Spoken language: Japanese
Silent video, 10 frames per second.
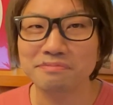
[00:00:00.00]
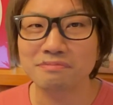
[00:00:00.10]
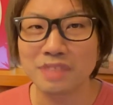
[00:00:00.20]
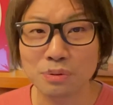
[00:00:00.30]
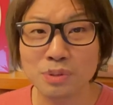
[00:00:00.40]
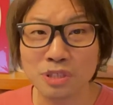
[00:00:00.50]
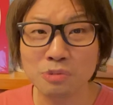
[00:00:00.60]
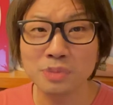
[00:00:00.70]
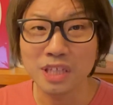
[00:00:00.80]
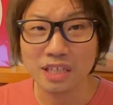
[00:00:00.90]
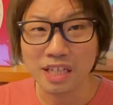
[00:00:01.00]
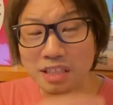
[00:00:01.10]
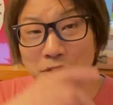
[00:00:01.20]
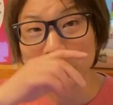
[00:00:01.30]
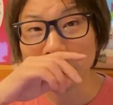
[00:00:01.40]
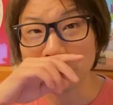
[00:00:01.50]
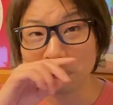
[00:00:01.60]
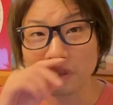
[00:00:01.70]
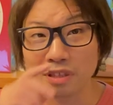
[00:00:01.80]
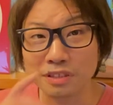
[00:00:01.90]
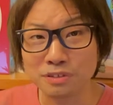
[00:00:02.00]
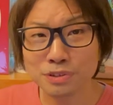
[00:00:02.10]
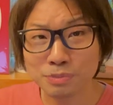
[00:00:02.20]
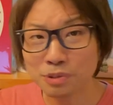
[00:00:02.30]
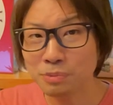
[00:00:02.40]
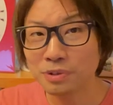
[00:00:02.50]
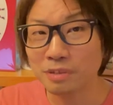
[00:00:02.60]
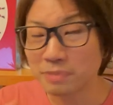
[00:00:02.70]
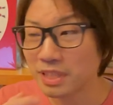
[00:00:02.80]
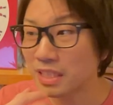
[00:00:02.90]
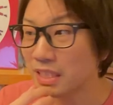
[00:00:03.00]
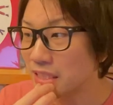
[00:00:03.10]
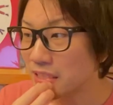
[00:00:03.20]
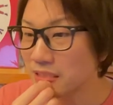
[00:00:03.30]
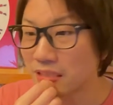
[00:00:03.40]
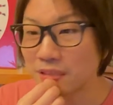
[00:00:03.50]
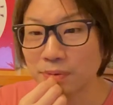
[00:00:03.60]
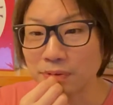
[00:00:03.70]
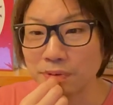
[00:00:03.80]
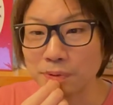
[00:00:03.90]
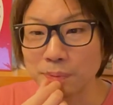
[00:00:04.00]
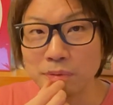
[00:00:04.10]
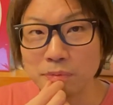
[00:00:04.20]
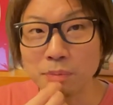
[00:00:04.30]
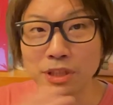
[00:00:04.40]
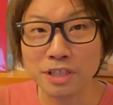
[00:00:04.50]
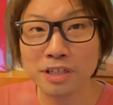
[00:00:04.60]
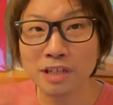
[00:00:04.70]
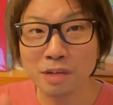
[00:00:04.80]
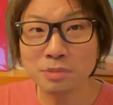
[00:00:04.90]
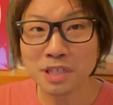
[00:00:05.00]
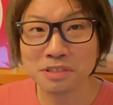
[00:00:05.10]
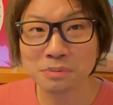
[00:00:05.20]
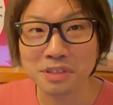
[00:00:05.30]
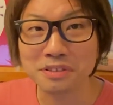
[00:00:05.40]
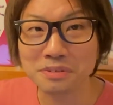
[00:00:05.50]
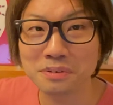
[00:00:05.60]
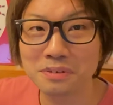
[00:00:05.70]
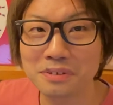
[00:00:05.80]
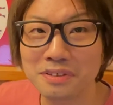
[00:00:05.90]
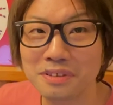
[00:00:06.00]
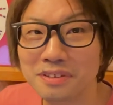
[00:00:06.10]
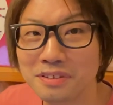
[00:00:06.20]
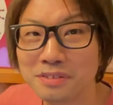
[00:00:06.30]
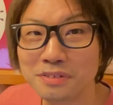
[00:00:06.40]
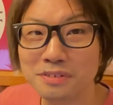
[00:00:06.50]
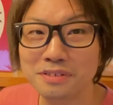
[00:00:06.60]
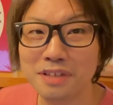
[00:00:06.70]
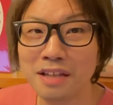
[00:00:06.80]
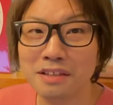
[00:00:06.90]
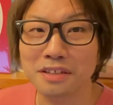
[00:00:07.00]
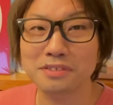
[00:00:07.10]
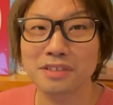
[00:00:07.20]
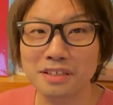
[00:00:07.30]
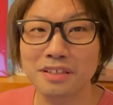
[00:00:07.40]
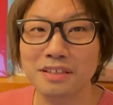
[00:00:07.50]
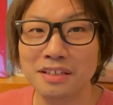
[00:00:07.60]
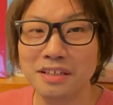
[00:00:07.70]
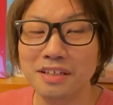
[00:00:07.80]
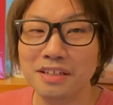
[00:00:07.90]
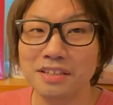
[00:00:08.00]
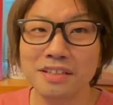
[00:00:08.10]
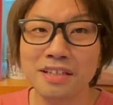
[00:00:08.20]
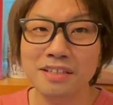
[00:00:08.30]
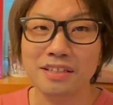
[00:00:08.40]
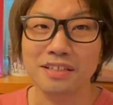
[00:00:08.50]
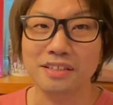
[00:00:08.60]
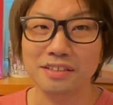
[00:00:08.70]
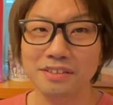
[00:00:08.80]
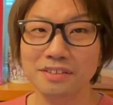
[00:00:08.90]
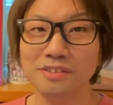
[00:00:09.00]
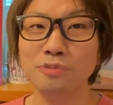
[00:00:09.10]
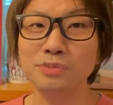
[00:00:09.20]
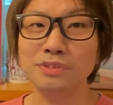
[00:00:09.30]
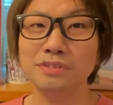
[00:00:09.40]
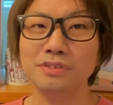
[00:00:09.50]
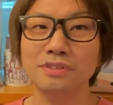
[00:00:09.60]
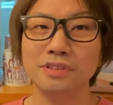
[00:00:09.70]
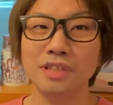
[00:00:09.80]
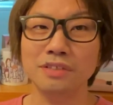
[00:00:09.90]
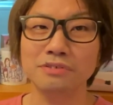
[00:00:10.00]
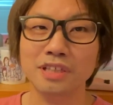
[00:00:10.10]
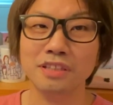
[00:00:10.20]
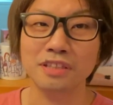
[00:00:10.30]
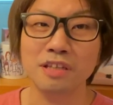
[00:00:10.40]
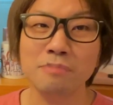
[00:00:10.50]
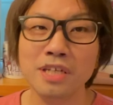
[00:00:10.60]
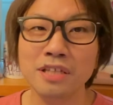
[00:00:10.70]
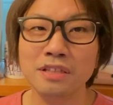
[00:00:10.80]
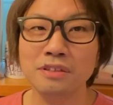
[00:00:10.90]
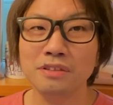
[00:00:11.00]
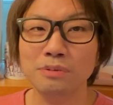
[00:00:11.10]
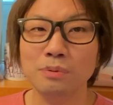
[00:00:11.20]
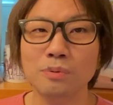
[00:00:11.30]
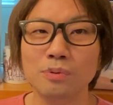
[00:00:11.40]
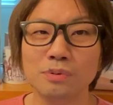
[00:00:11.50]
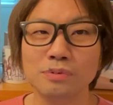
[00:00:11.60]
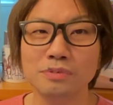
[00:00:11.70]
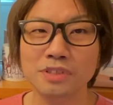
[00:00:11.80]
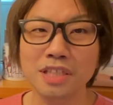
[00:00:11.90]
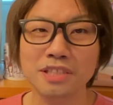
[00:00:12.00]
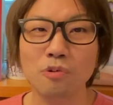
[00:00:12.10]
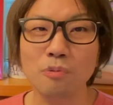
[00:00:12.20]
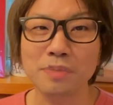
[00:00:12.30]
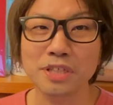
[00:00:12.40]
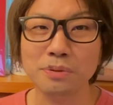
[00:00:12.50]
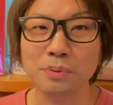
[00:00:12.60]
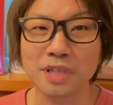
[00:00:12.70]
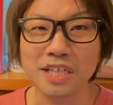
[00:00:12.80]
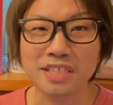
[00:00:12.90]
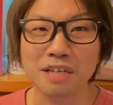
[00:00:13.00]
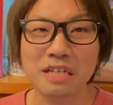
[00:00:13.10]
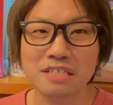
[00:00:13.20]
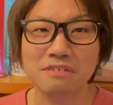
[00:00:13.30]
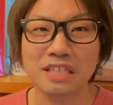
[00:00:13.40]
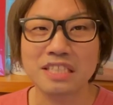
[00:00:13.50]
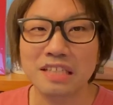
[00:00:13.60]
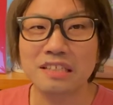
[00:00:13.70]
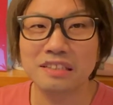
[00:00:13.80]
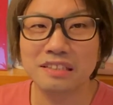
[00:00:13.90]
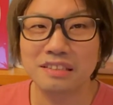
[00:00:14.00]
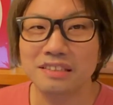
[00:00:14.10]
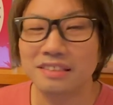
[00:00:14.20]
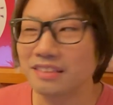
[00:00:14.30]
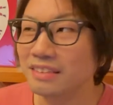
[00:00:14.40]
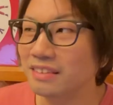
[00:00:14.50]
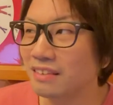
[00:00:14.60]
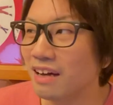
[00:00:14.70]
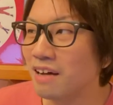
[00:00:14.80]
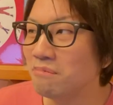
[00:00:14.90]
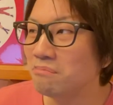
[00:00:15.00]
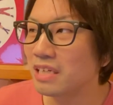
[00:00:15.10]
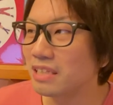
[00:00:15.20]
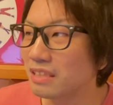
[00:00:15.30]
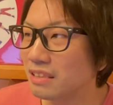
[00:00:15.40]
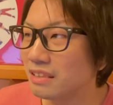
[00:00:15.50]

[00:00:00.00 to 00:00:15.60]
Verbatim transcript: まあ、どうせ飲むなら部屋で飲むかって俺だズーム飲みとかみんなしてるとか言うけど俺まだ一回も参加したことないんですよなんでかっつったら家で飲むって言ったっててめえとせいぜいコンビニとの経済回してるだけじゃんあんまり、